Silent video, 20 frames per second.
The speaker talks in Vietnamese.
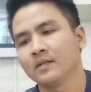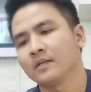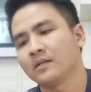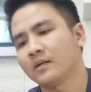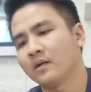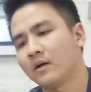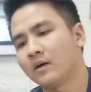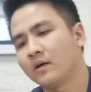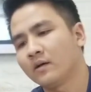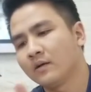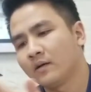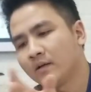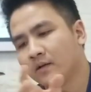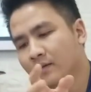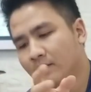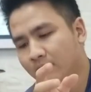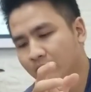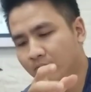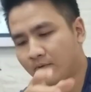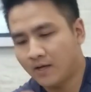đó
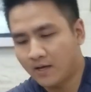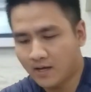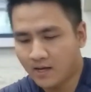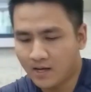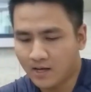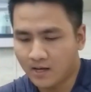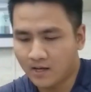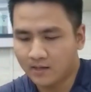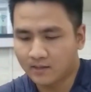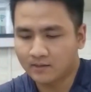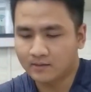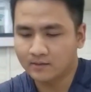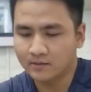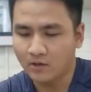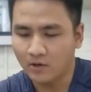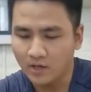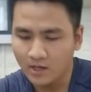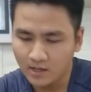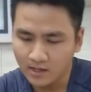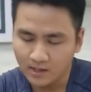và
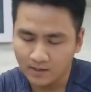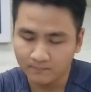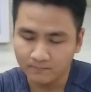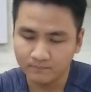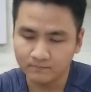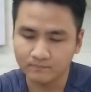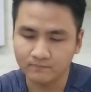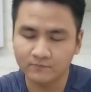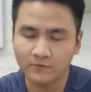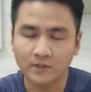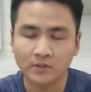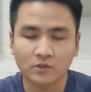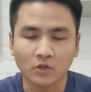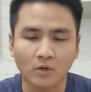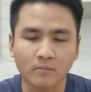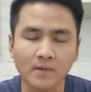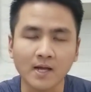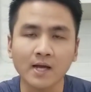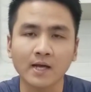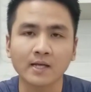đó là phần
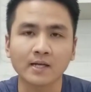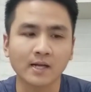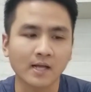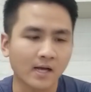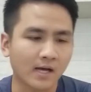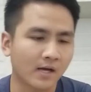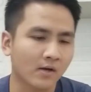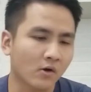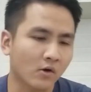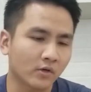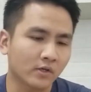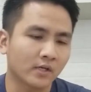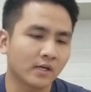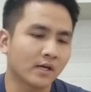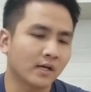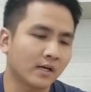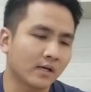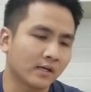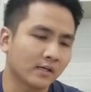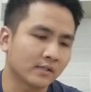tóm lại là con
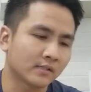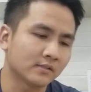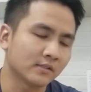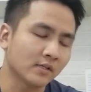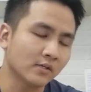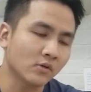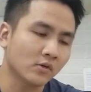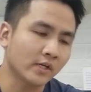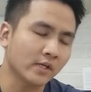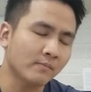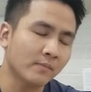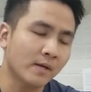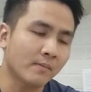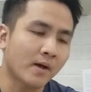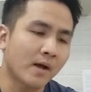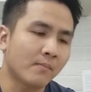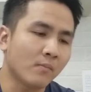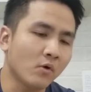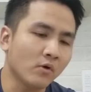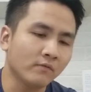à, giữa con
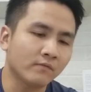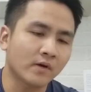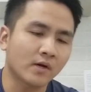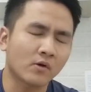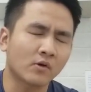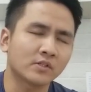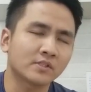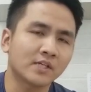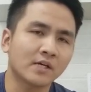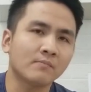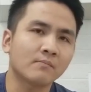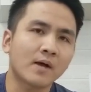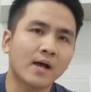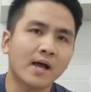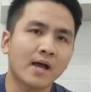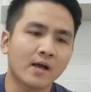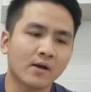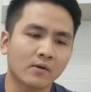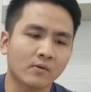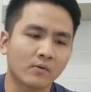XB31 và con Chắc
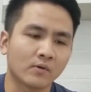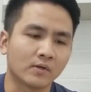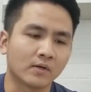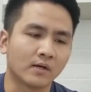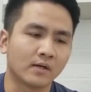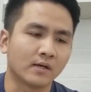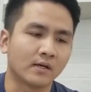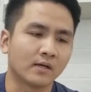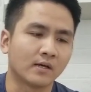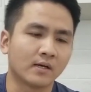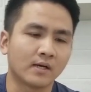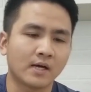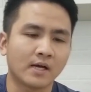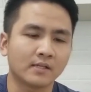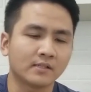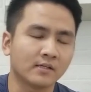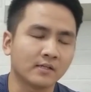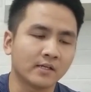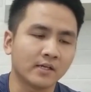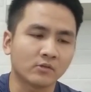3 của
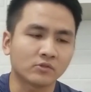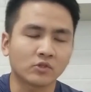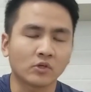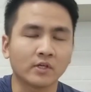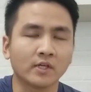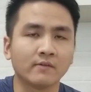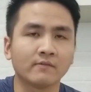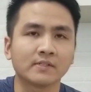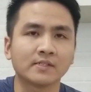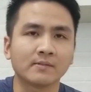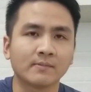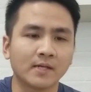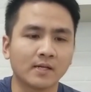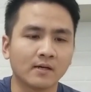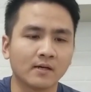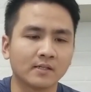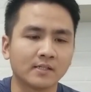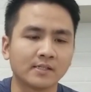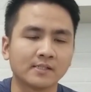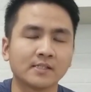hai thương hiệu Sony và
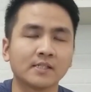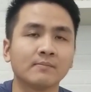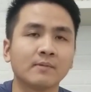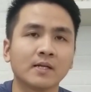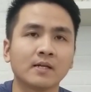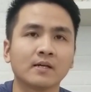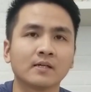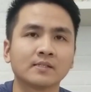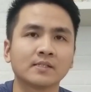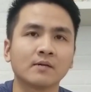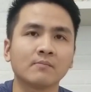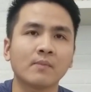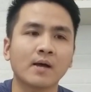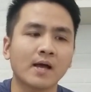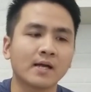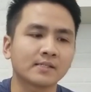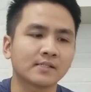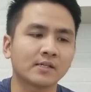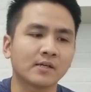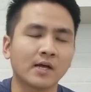JBL thì JBL Chắc
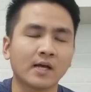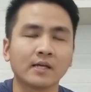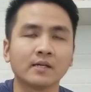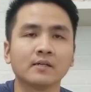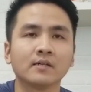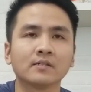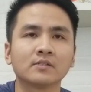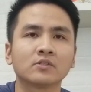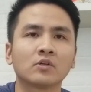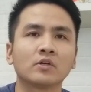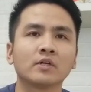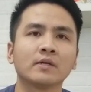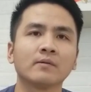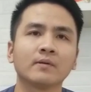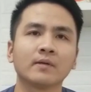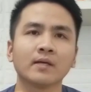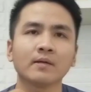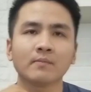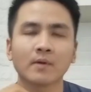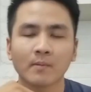3 sẽ hay hơn
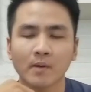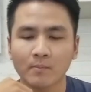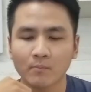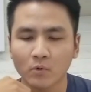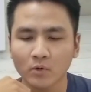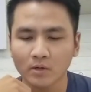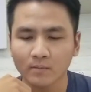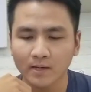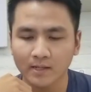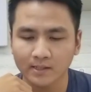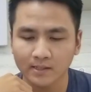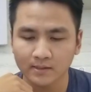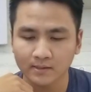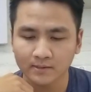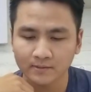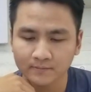Sony XB31 các bạn nhé.